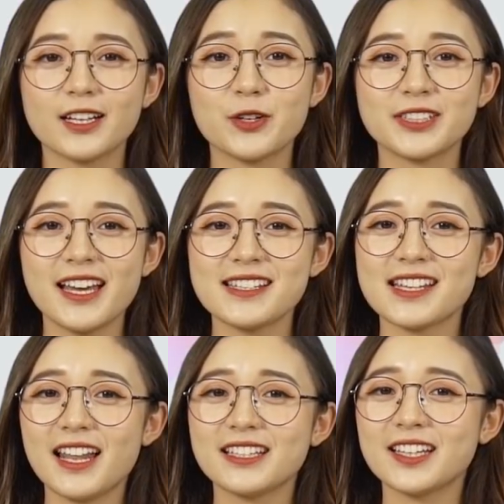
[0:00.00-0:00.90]
Đầu tiên
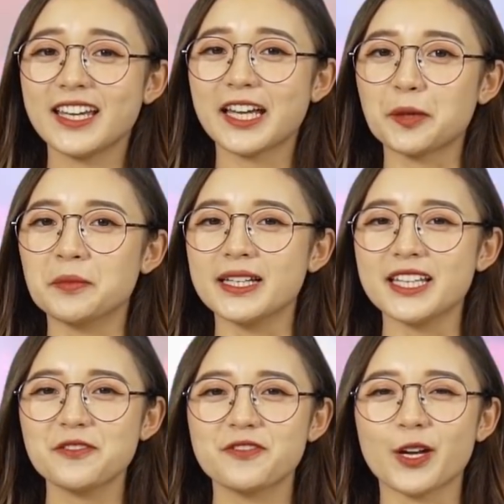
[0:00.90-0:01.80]
sẽ là những hình ảnh mới
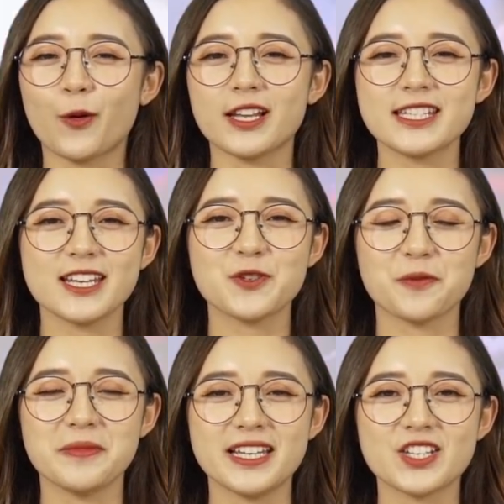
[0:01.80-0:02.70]
nhất về quá trình
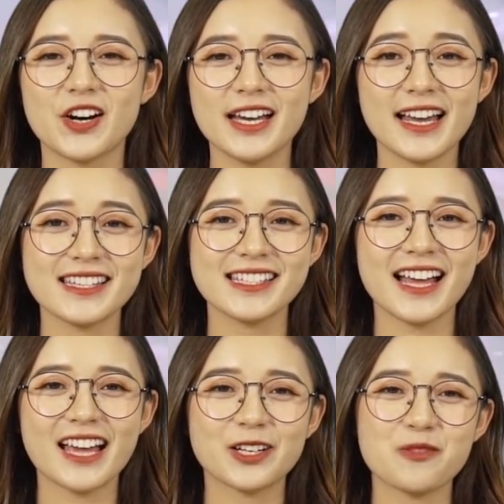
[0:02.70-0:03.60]
chuẩn bị cho AIC
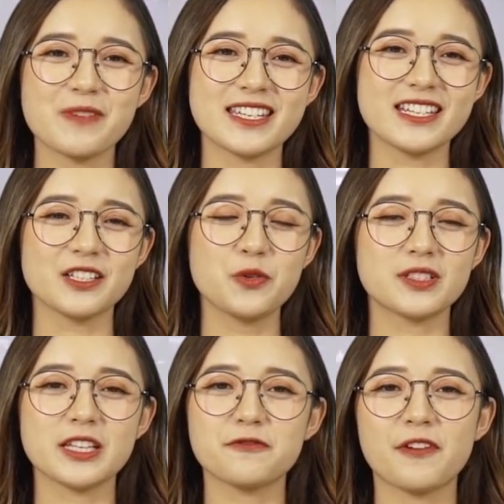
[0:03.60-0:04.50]
2019 của
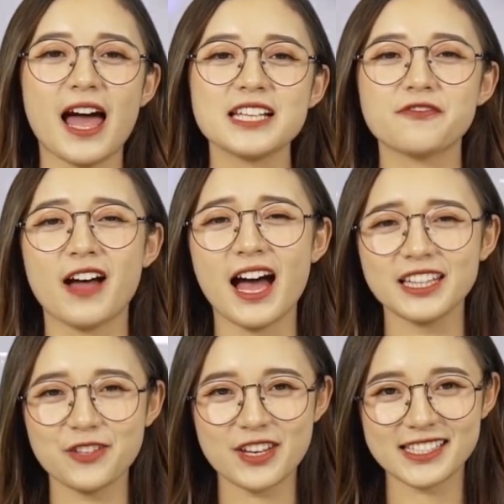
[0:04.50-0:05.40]
Team Flash và
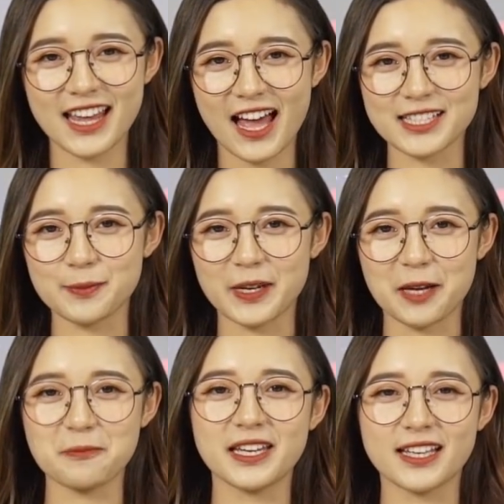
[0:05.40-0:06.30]
HTVC IGT
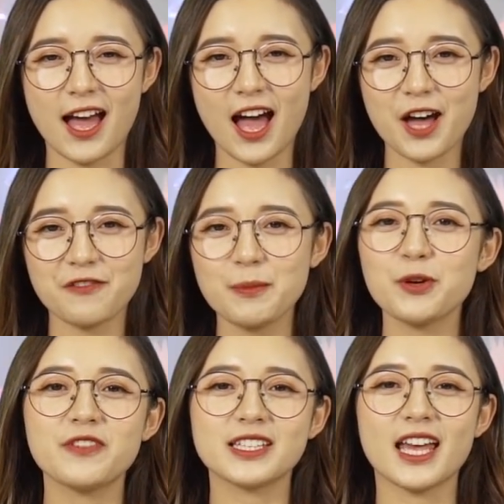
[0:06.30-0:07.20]
Gaming. Với
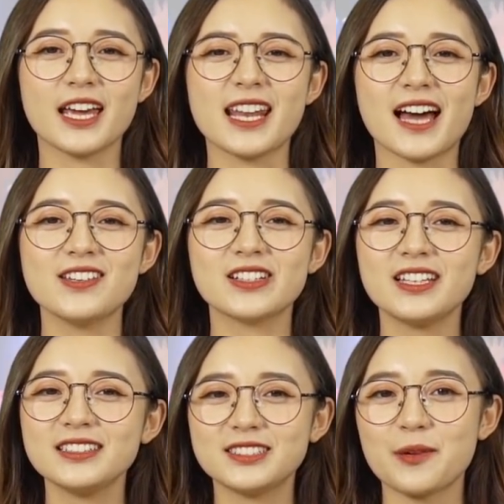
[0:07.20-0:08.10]
một vị thế đã được
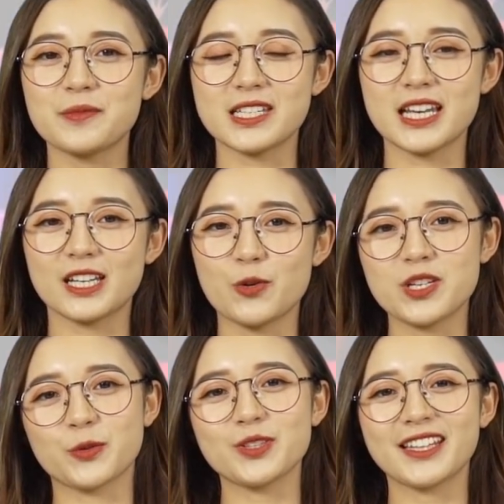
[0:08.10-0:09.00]
nâng tầm trên đấu
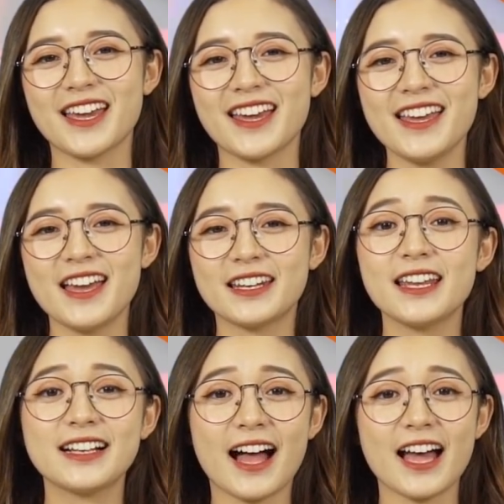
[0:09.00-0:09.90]
trường quốc tế,
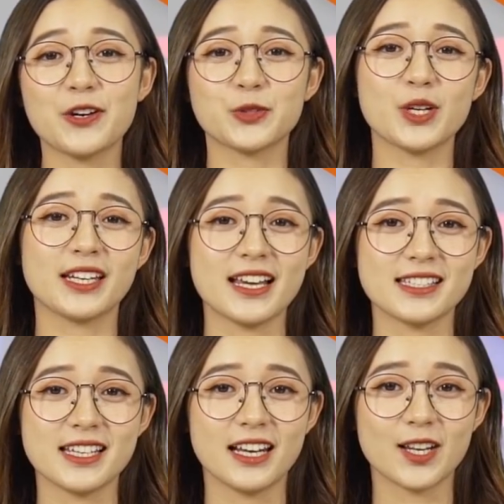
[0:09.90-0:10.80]
nên cả hai đội tuyển đại
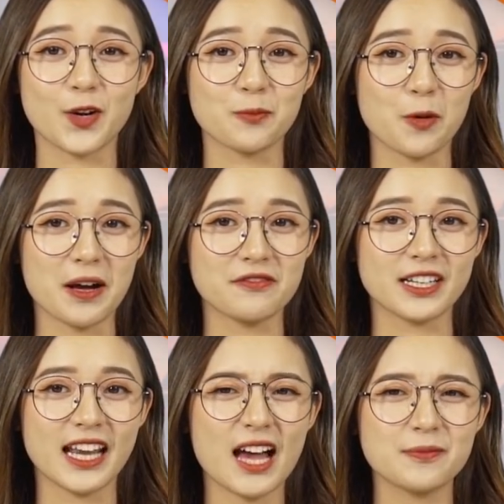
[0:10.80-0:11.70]
diện liên quân Mobile Việt
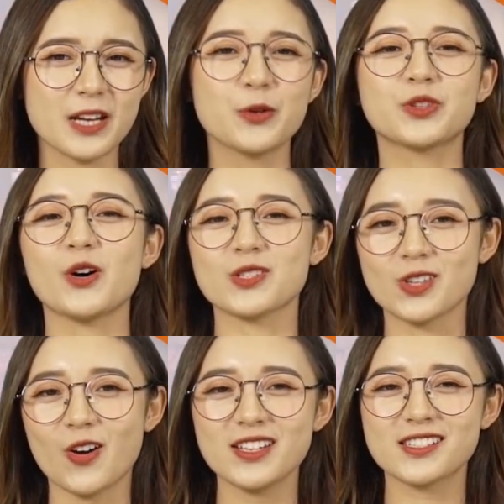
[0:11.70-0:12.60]
Nam đều tỏ
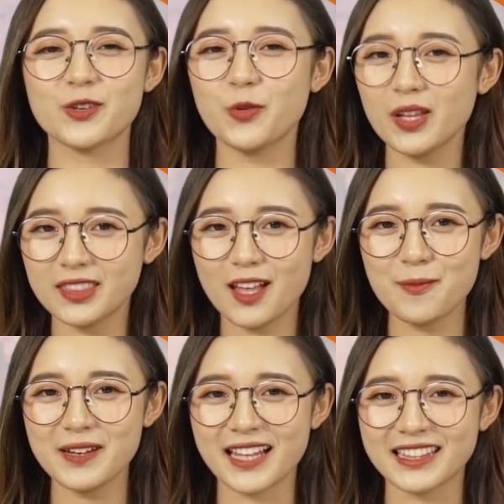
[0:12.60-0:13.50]
rõ được sự quyết tâm
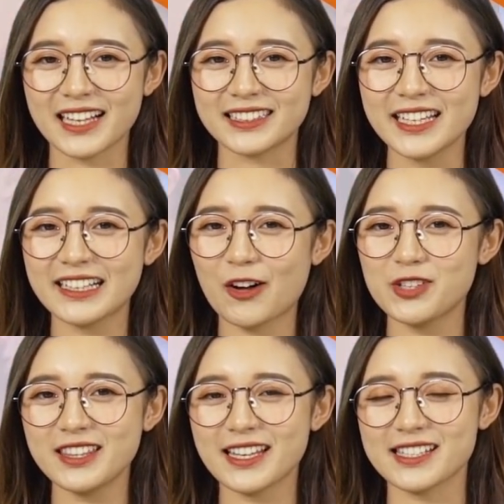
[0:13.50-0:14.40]
đạt thành tích cao
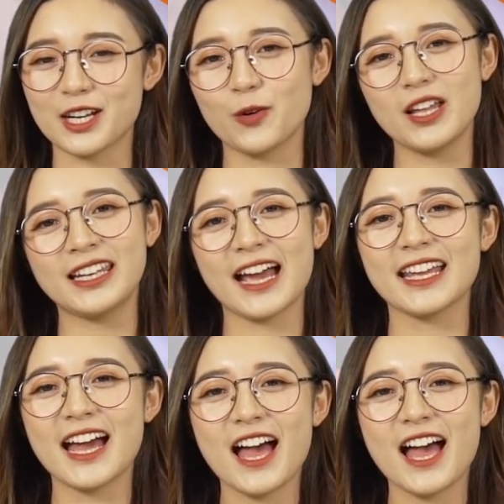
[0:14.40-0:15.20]
nhất tại giải đấu lần này.